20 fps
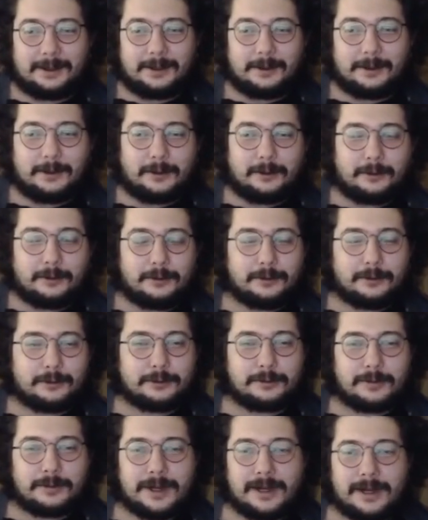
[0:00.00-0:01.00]
Yok
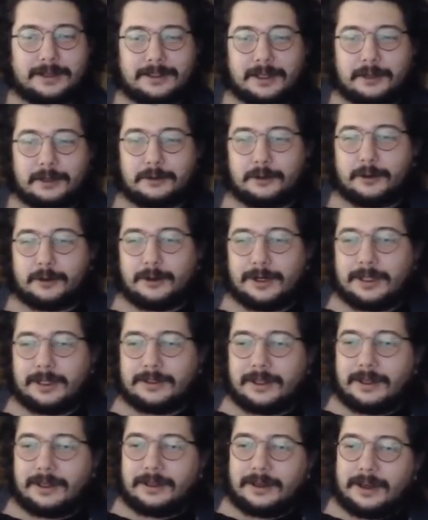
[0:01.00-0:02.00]
Kurzberg'de
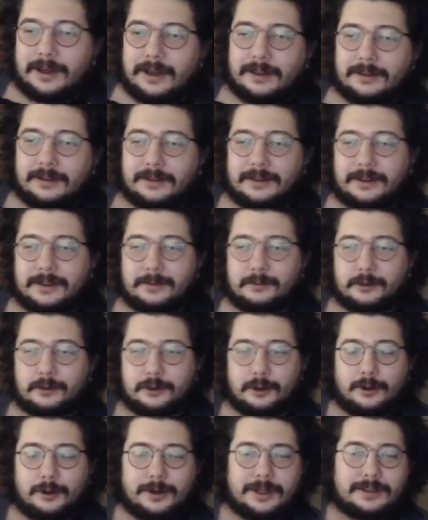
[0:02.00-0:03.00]
şöyle delikanlıyım,
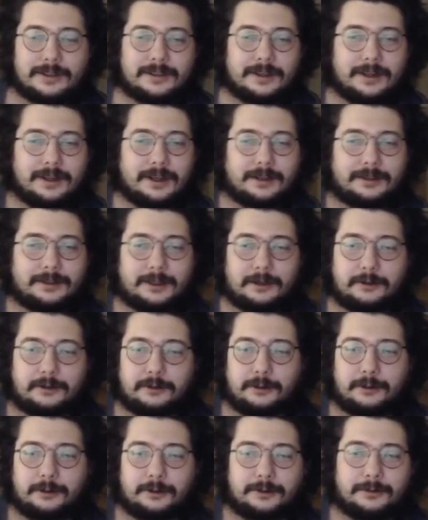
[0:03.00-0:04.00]
şöyle silah
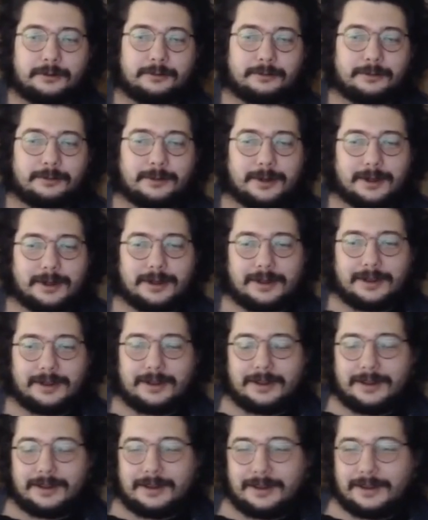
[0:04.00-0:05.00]
taşıyorum.
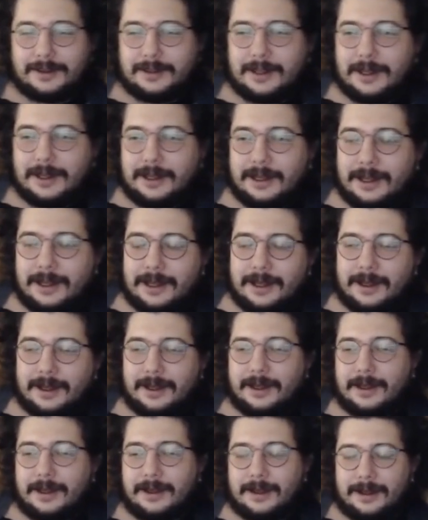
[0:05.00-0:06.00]
Ya ha
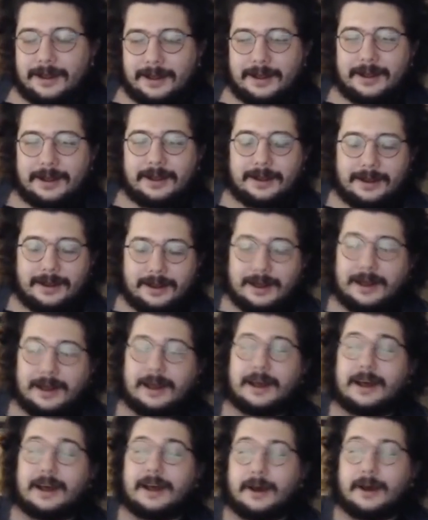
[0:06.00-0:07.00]
ha ha.
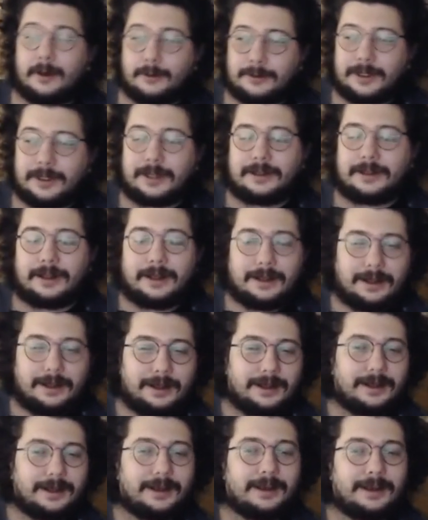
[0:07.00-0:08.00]
Ha ondan ha
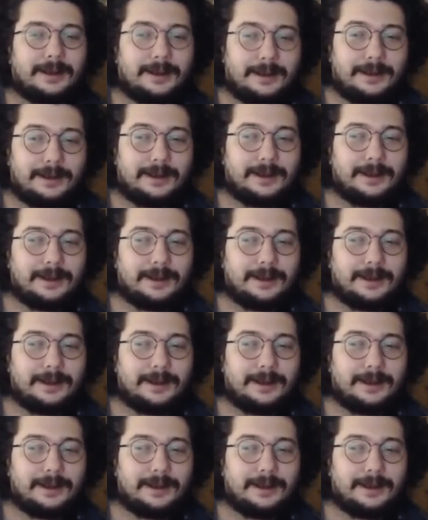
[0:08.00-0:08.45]
ha.